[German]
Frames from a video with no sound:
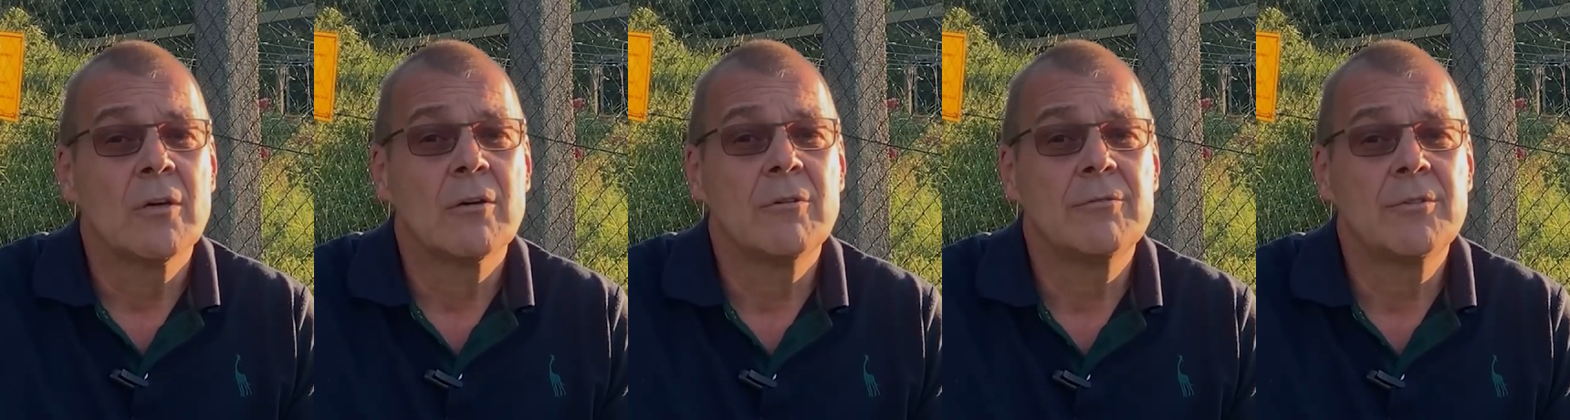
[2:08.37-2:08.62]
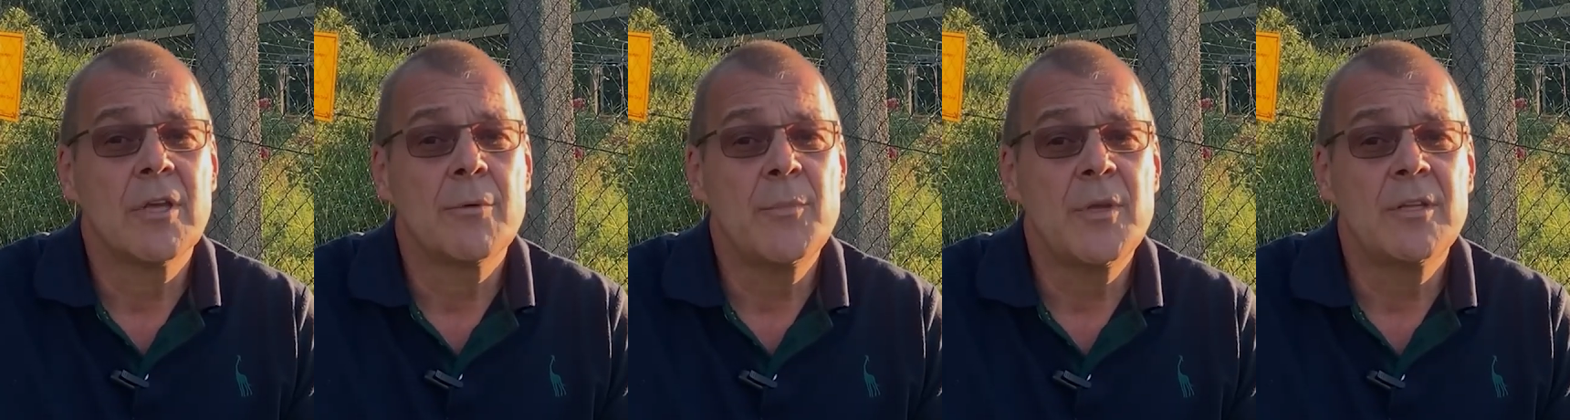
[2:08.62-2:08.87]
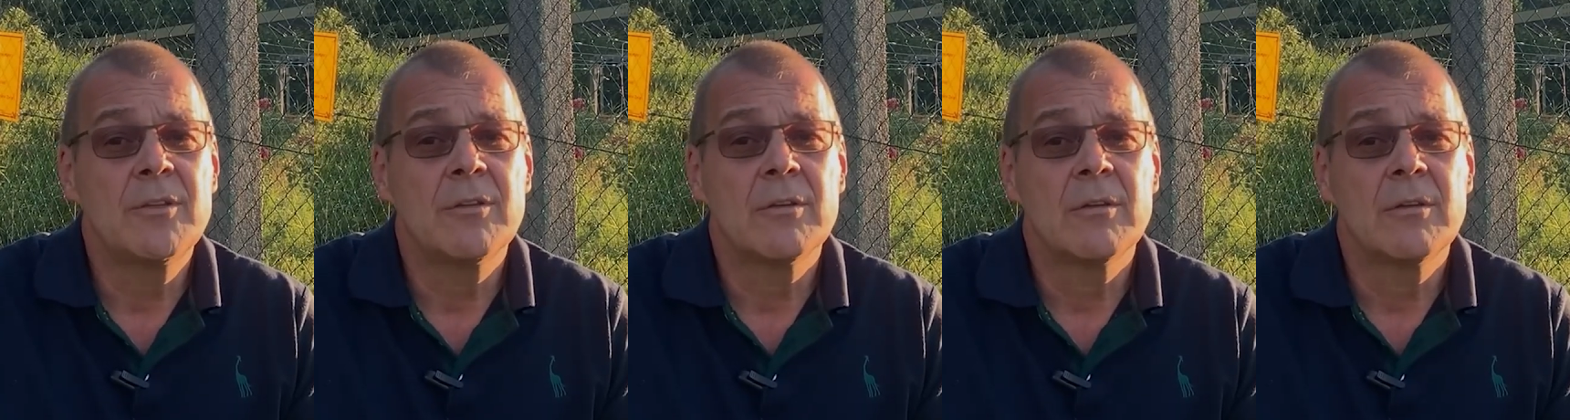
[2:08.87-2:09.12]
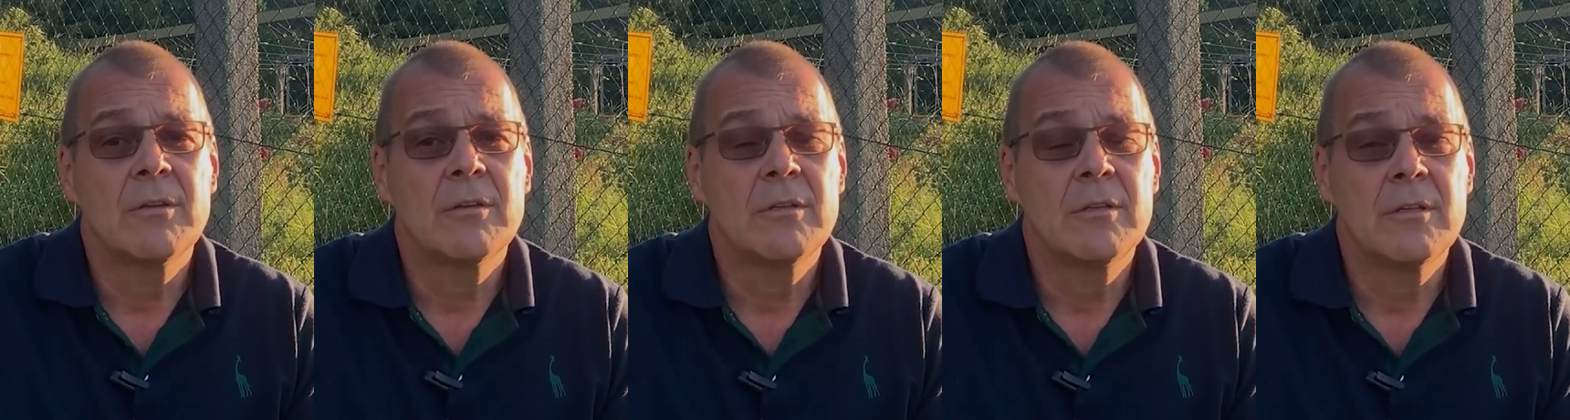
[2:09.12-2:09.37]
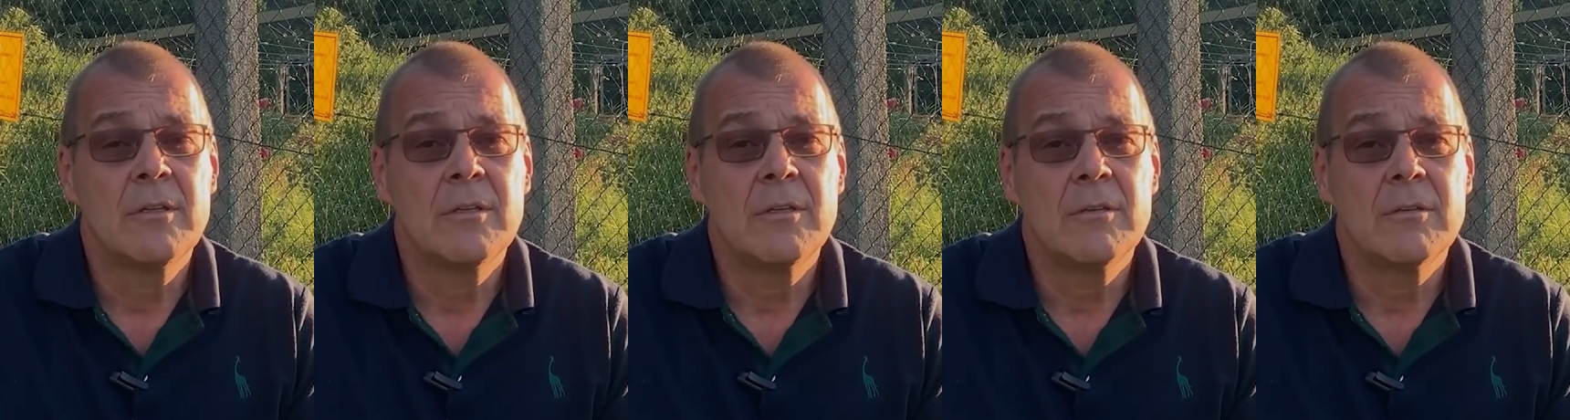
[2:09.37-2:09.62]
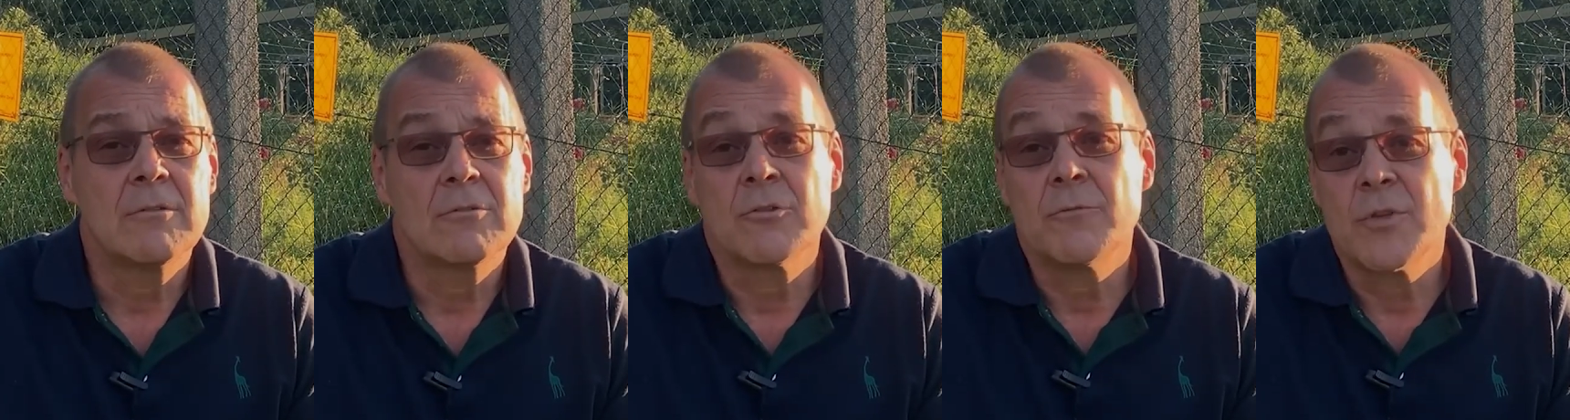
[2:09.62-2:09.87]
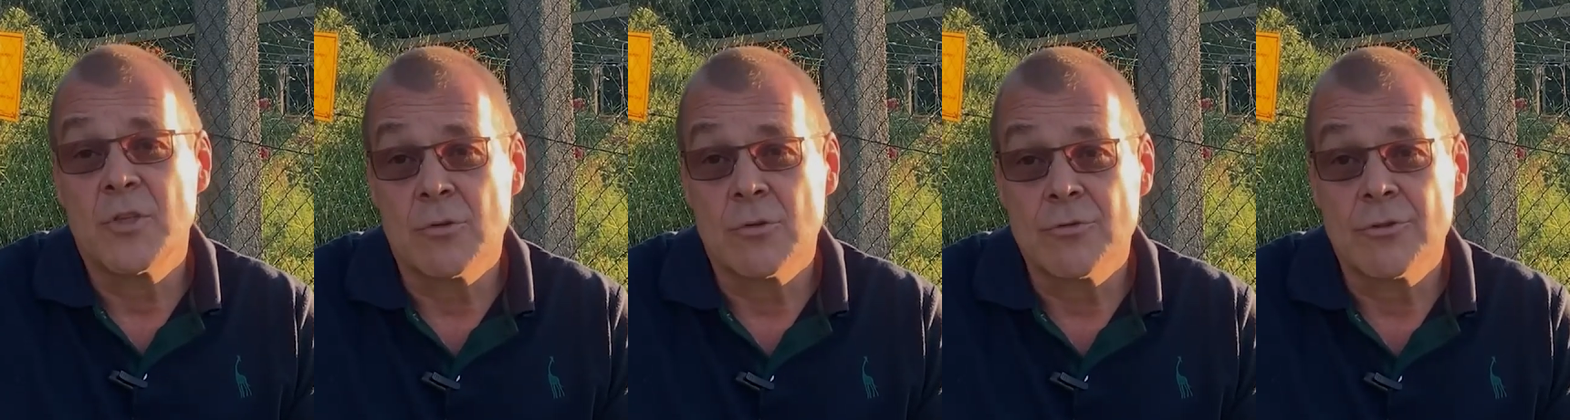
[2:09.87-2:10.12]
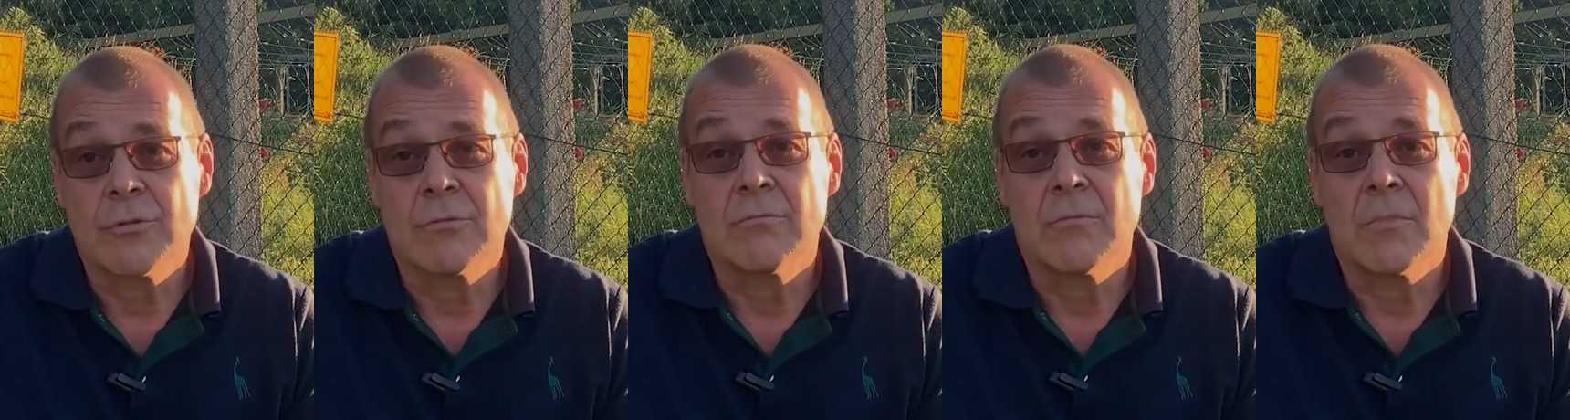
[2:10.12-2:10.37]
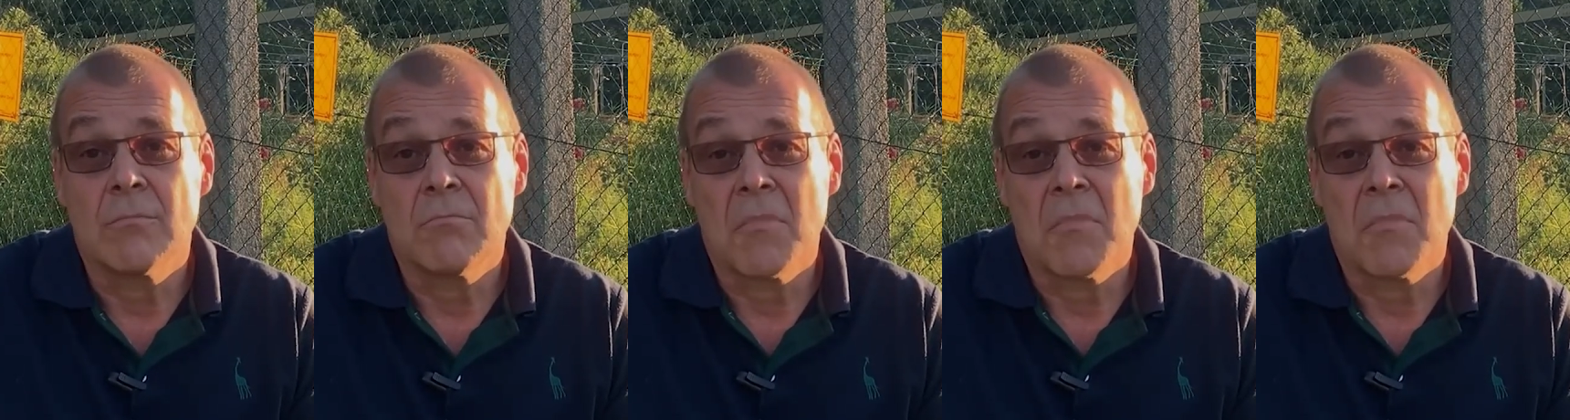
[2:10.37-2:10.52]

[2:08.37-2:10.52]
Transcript: und damit die sowieso schon